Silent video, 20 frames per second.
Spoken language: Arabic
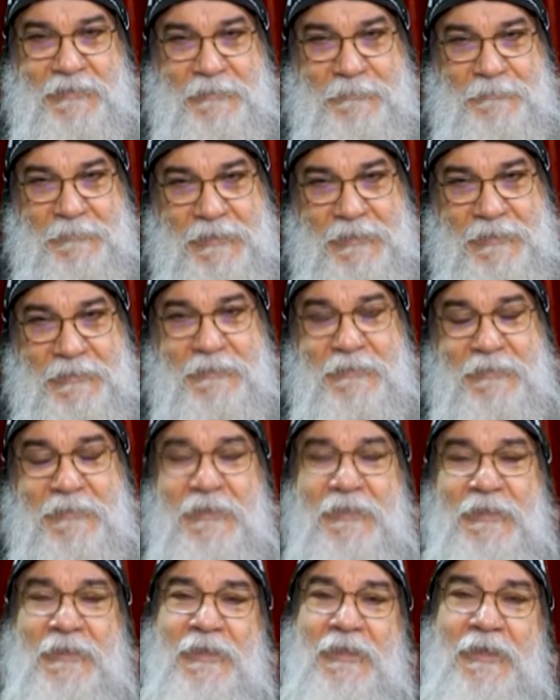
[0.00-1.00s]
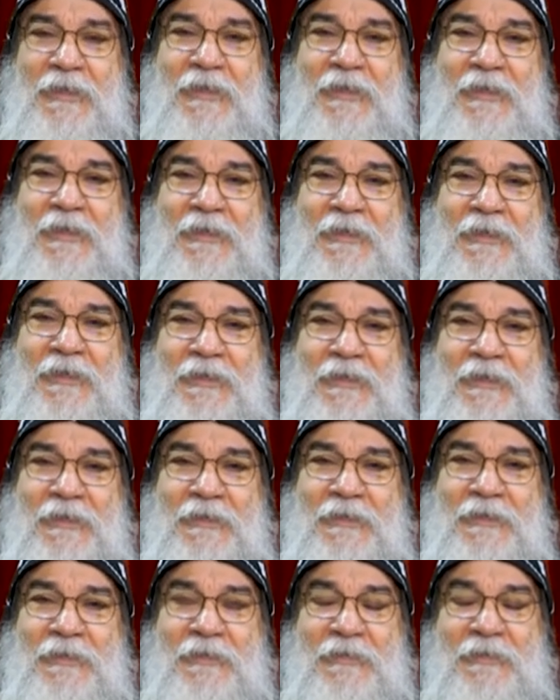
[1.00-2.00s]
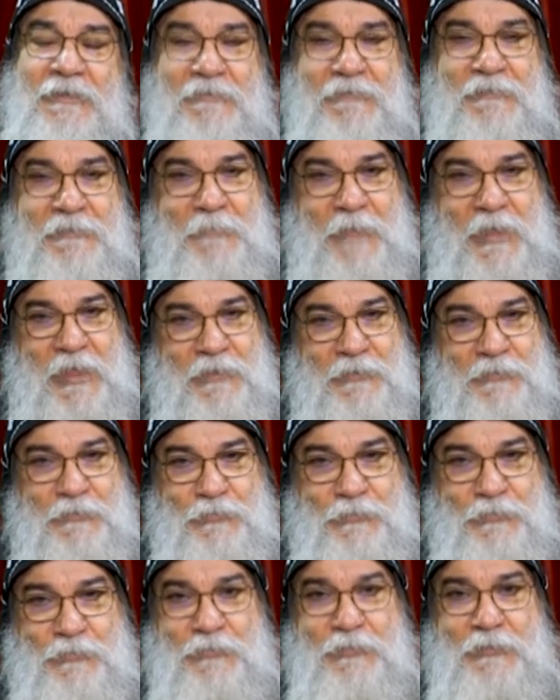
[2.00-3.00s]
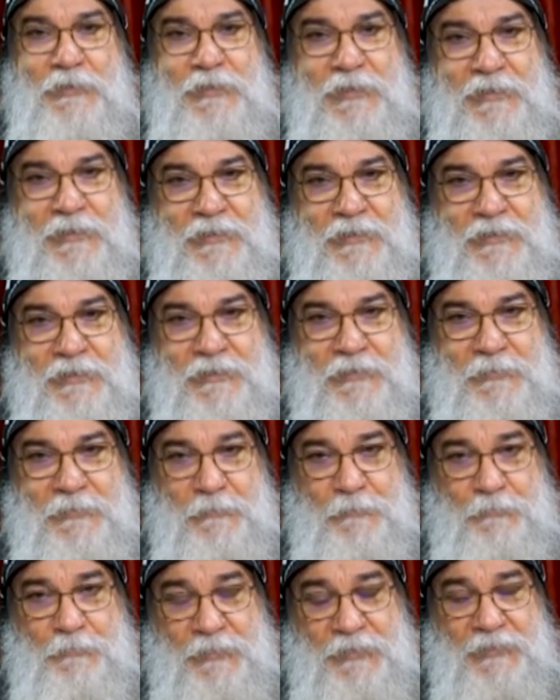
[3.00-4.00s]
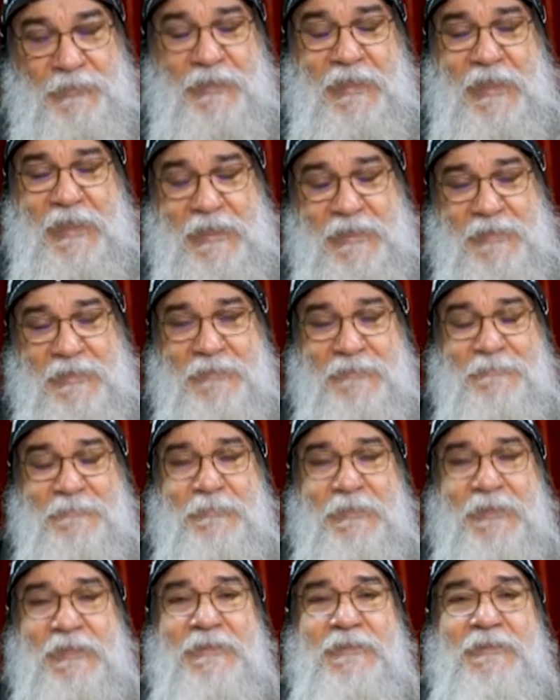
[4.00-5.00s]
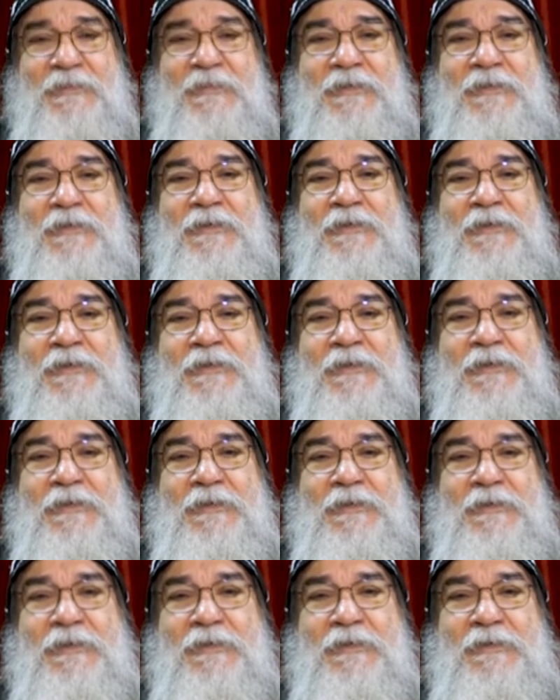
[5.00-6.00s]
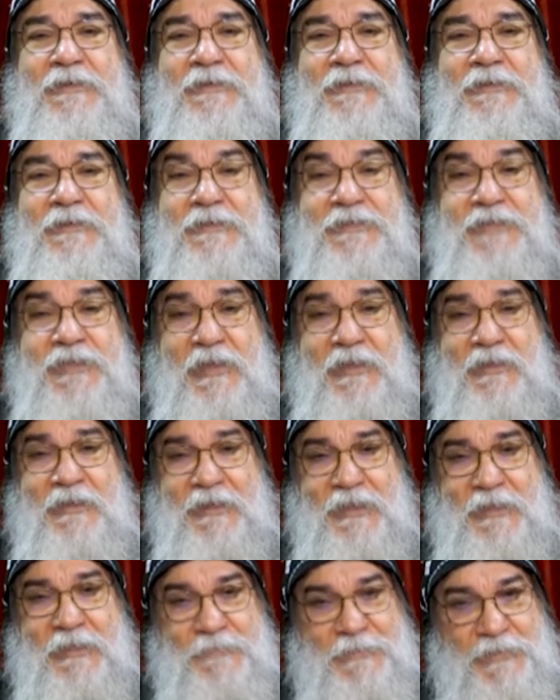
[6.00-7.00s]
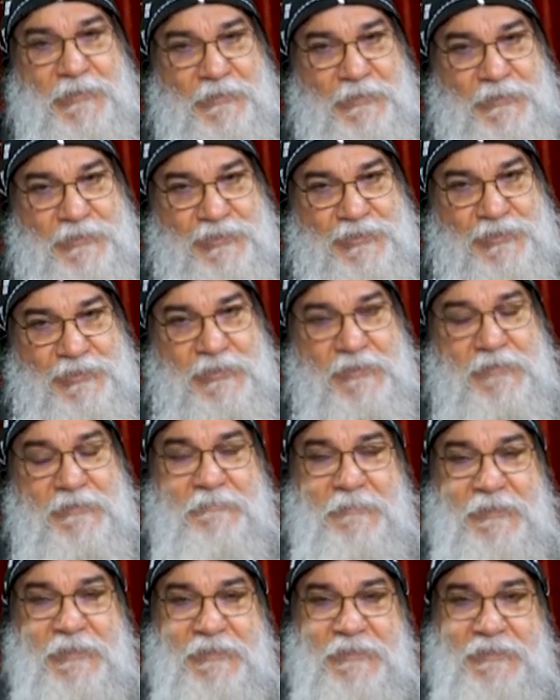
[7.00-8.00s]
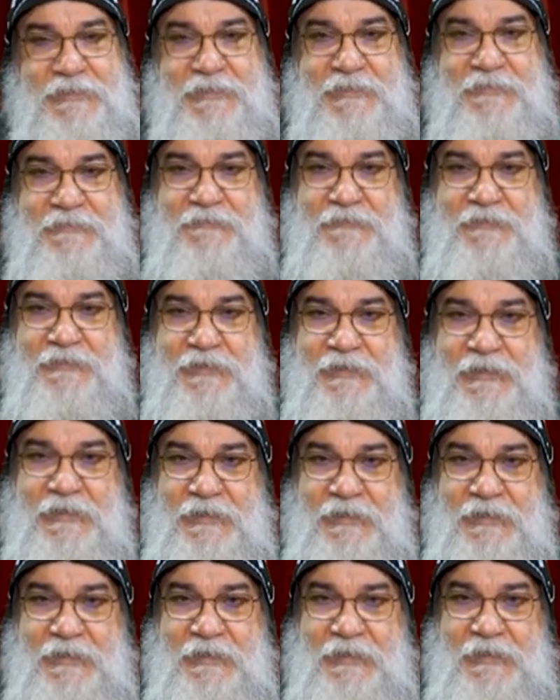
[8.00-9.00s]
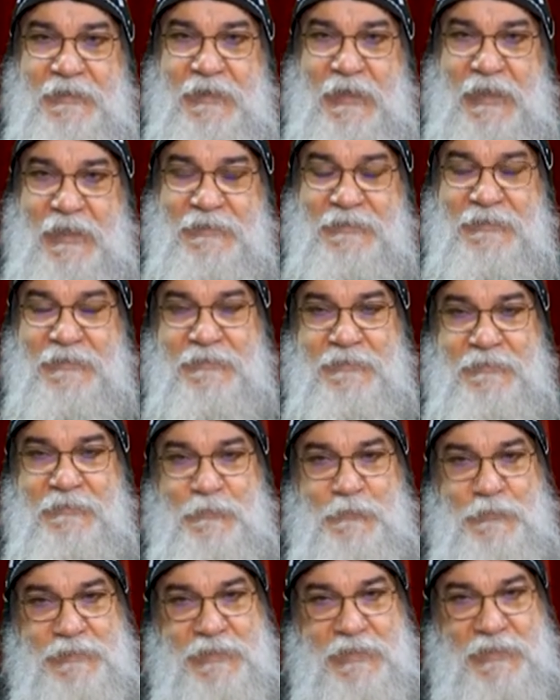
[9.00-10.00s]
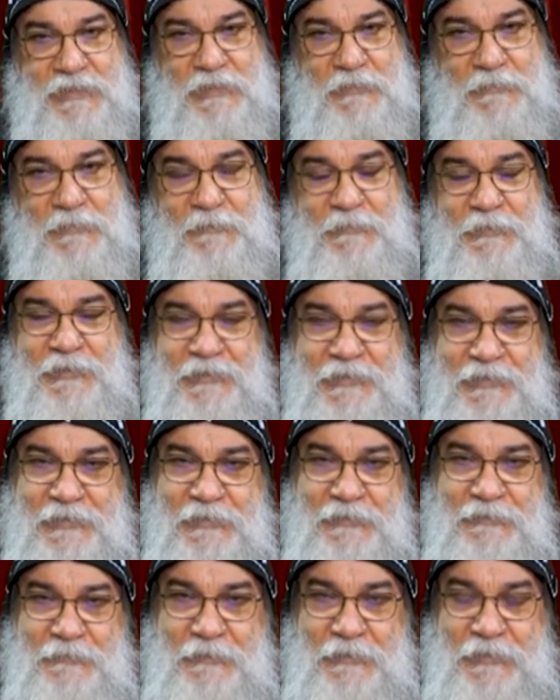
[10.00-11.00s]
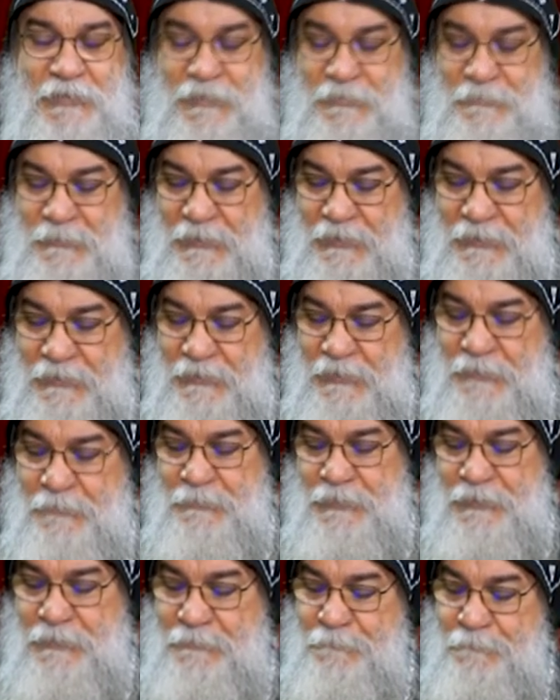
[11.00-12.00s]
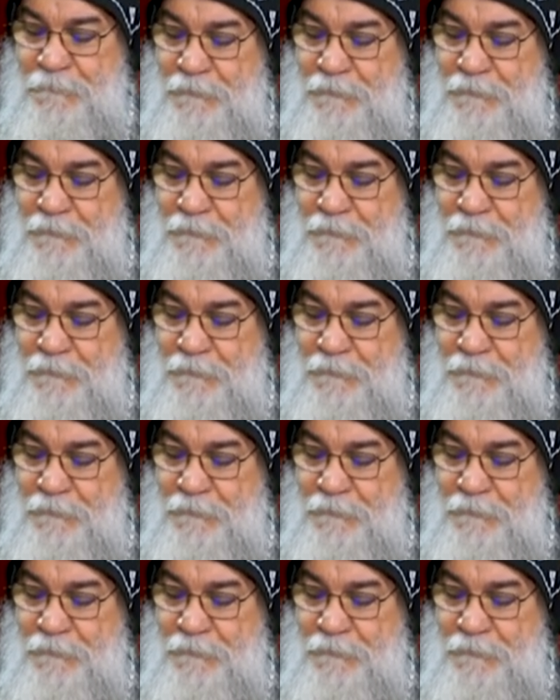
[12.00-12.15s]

امين آه هقرا معاكم آه بضع ايات من آه الاصحاح الخمسة وعشرين من سفر العدد لموسى النبي بركاته على جميعنا امين